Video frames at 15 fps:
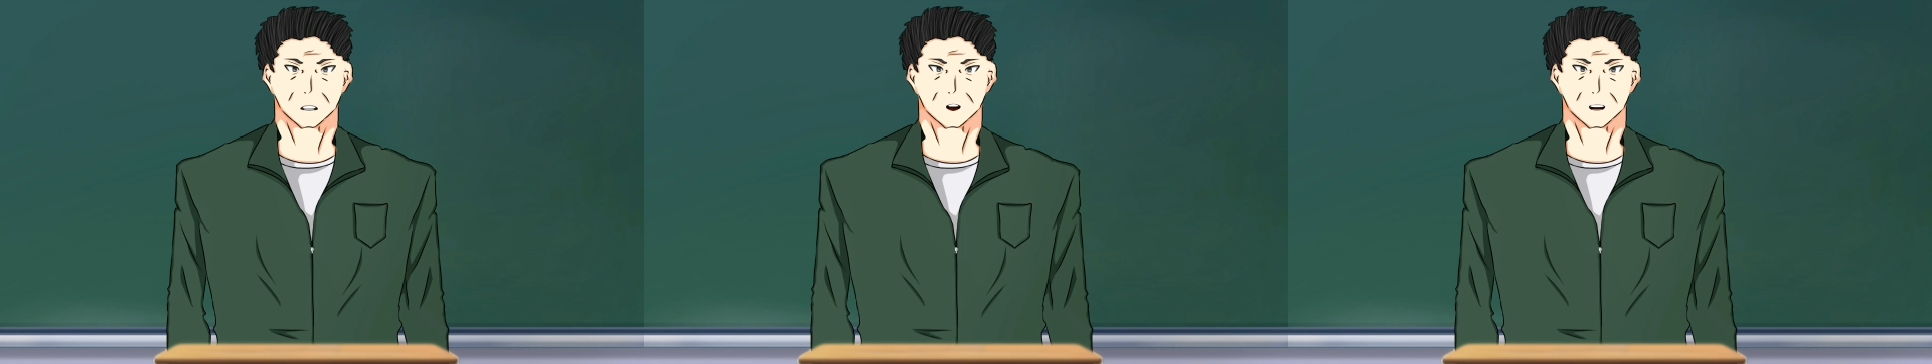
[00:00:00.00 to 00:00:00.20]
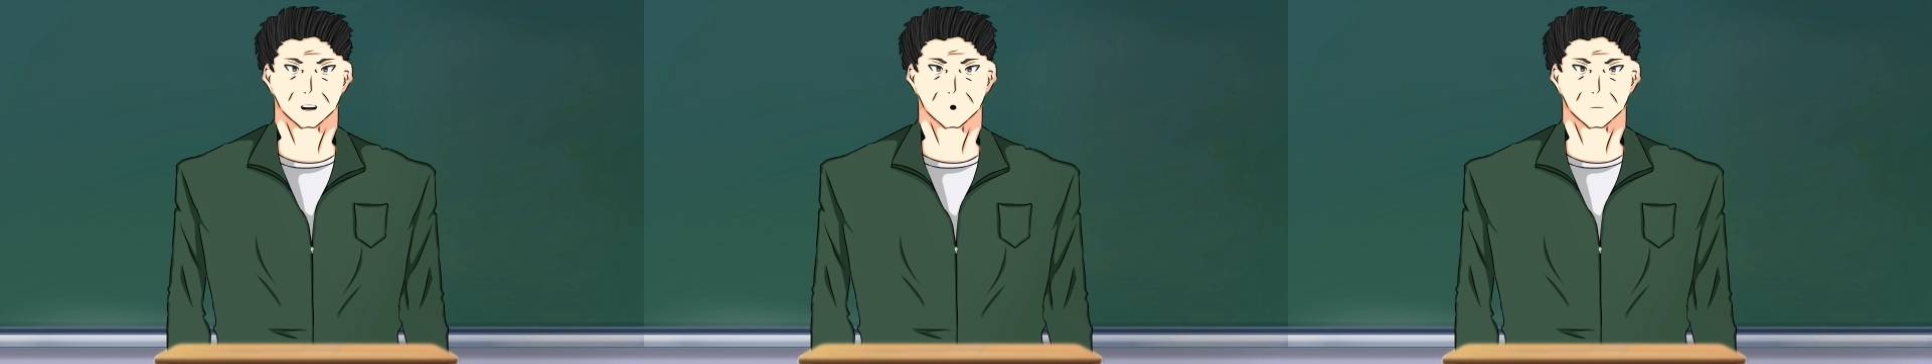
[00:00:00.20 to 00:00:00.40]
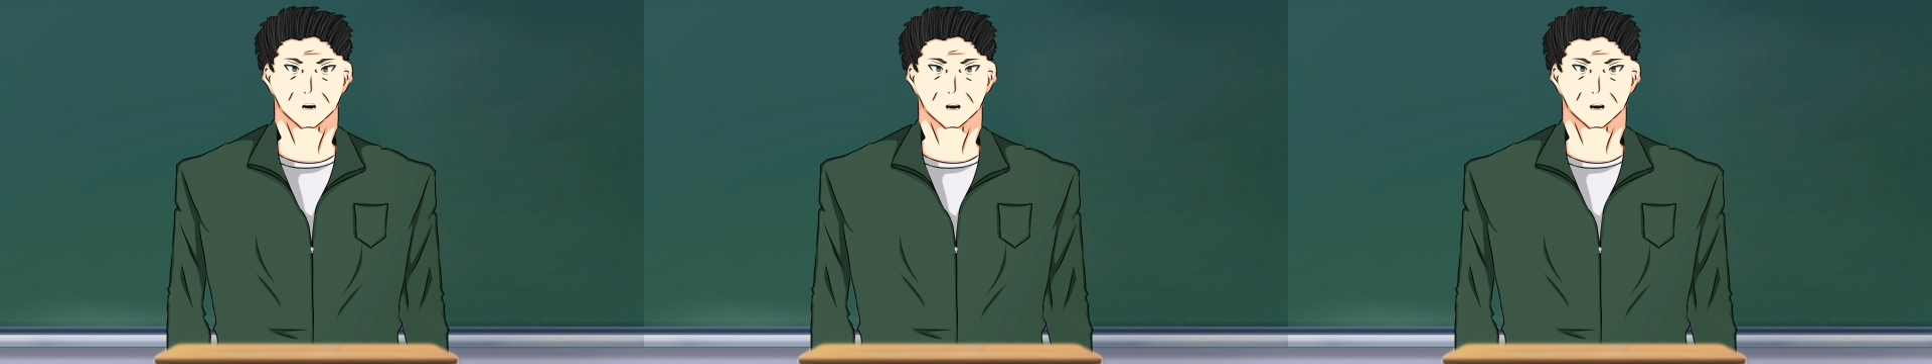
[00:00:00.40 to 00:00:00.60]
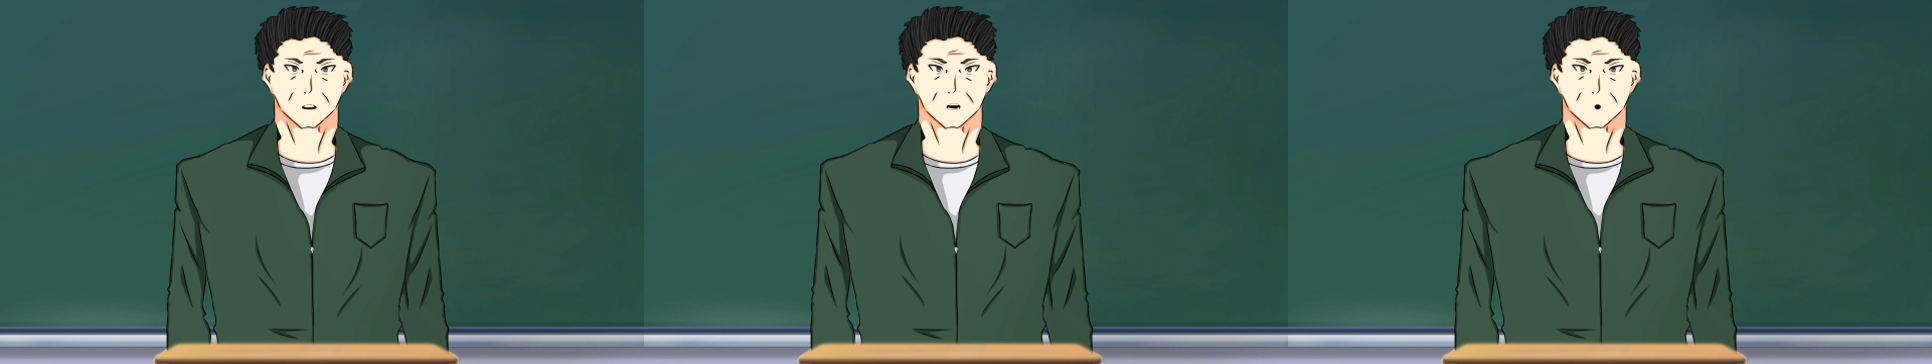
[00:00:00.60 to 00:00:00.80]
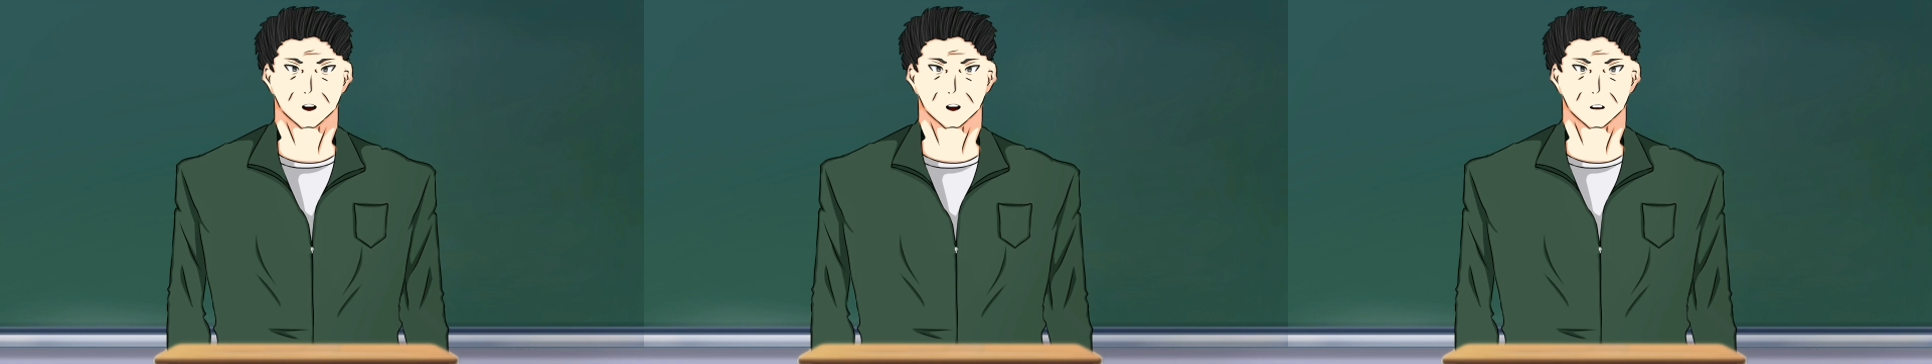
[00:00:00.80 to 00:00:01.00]
एक दिन मैं
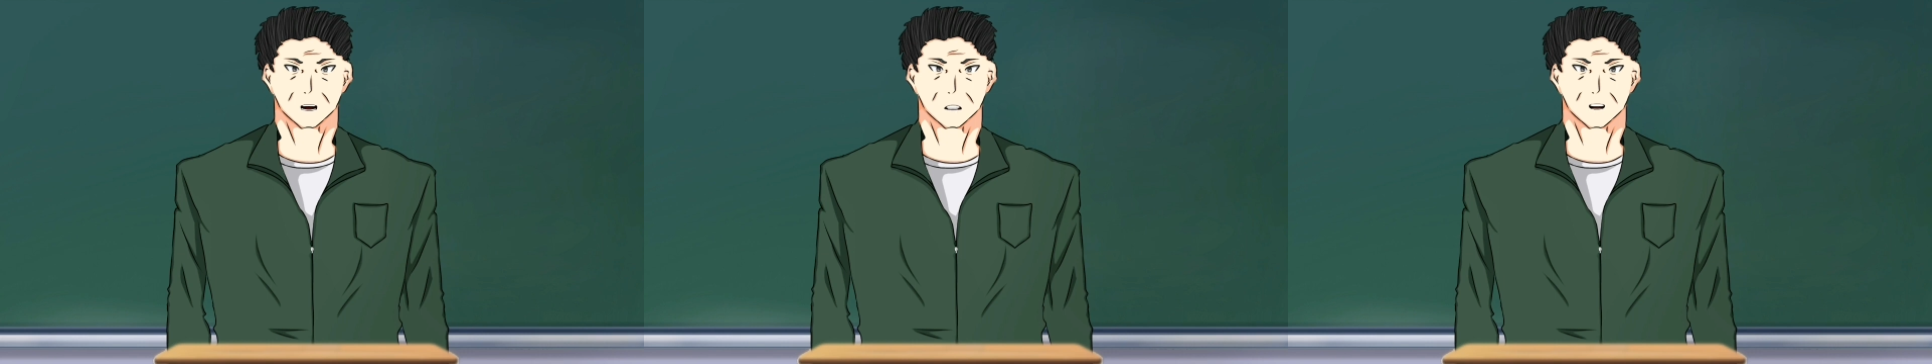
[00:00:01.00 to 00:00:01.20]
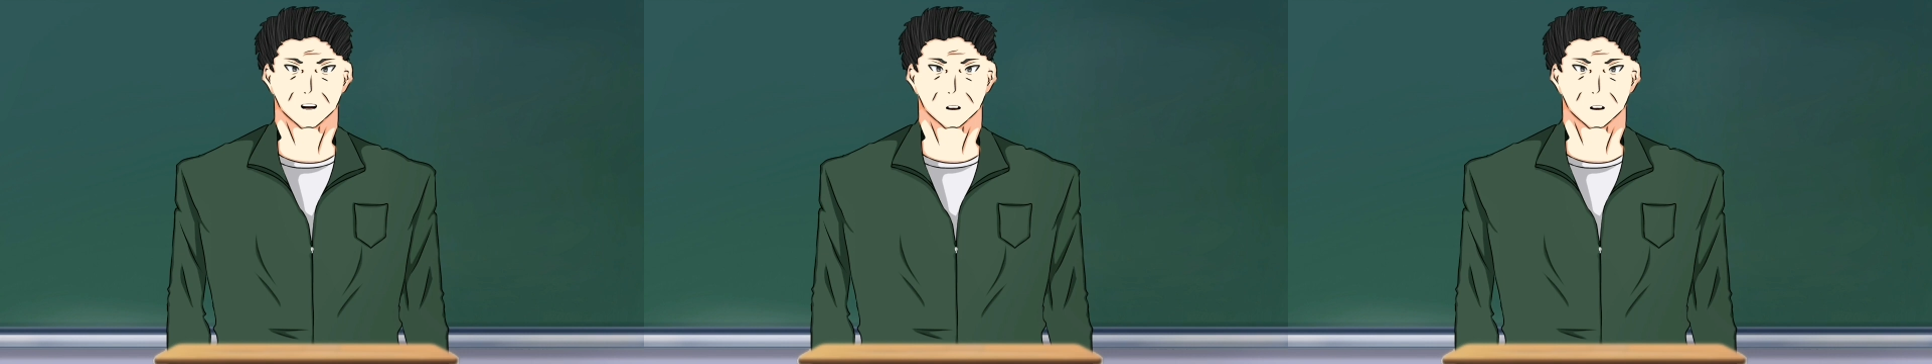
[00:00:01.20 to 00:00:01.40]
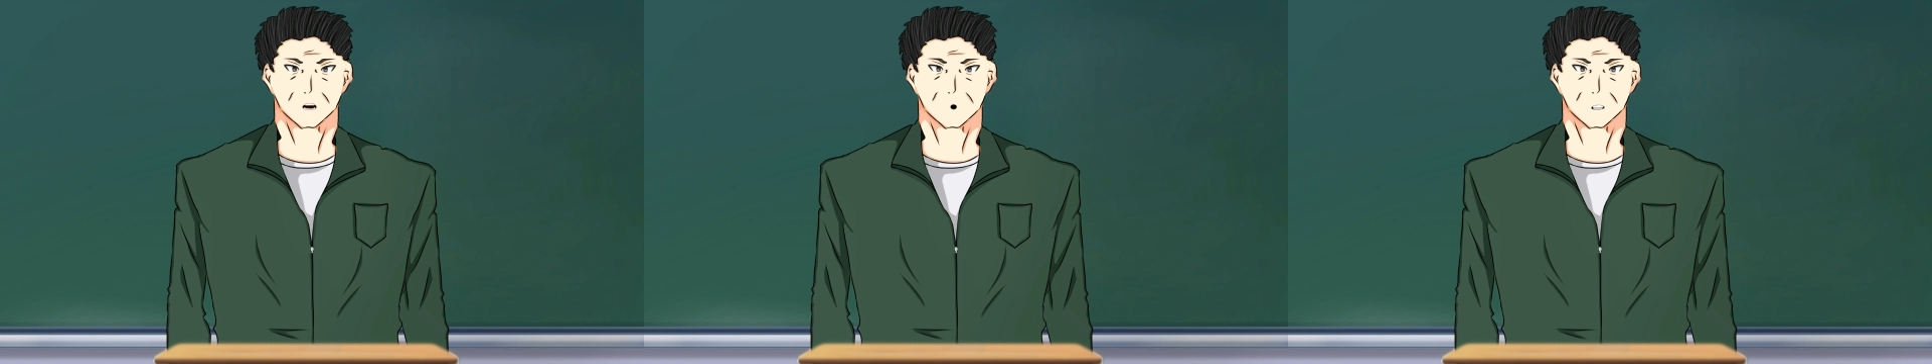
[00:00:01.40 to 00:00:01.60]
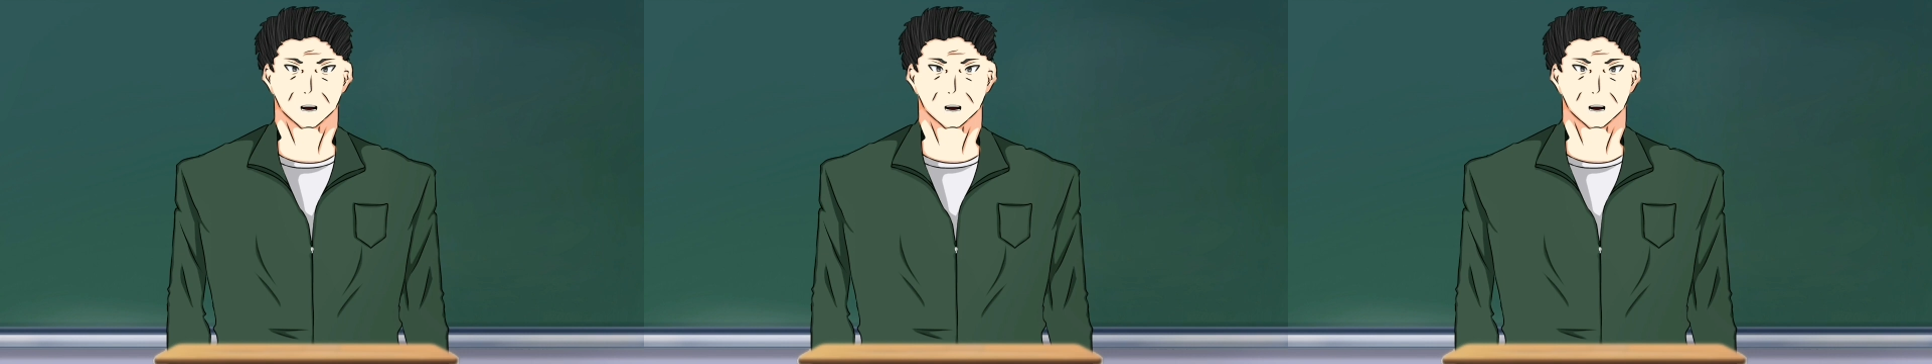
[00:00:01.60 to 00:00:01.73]
प्रिंसिपल के पास गया